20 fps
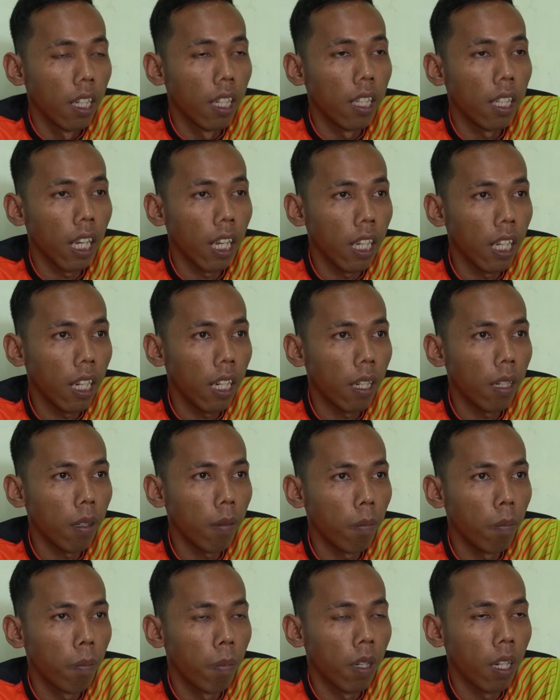Saya
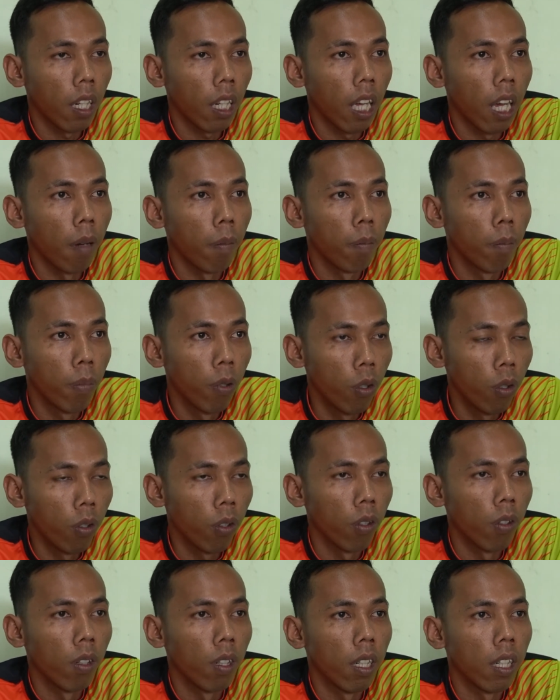
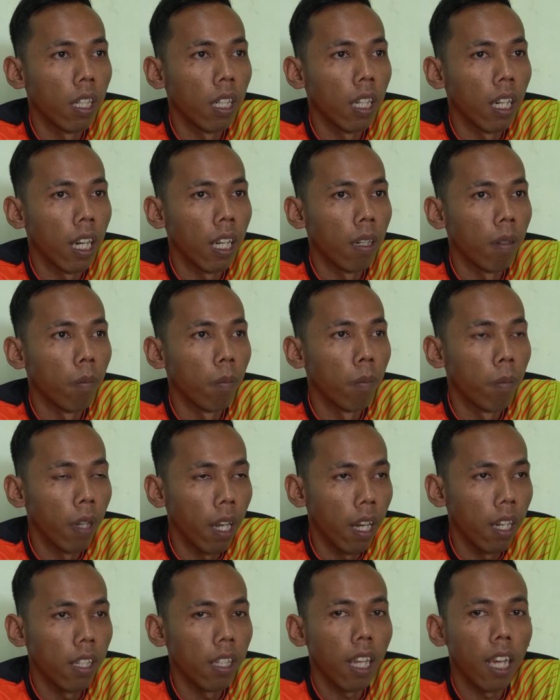bergabung dengan
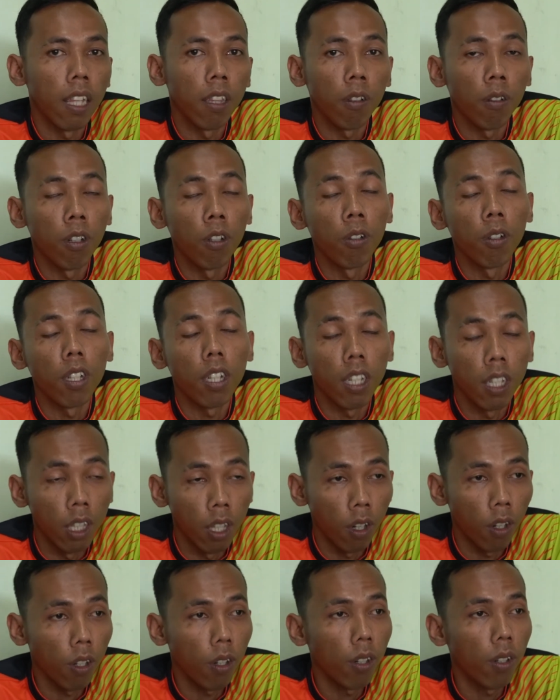Brands Antonius
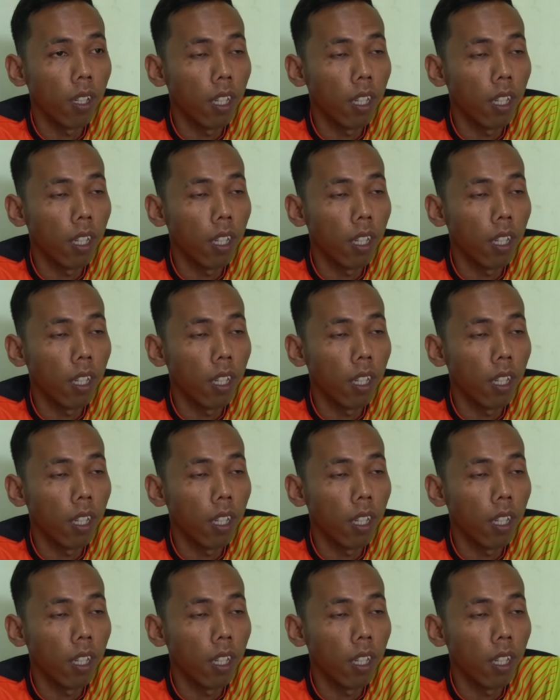Indro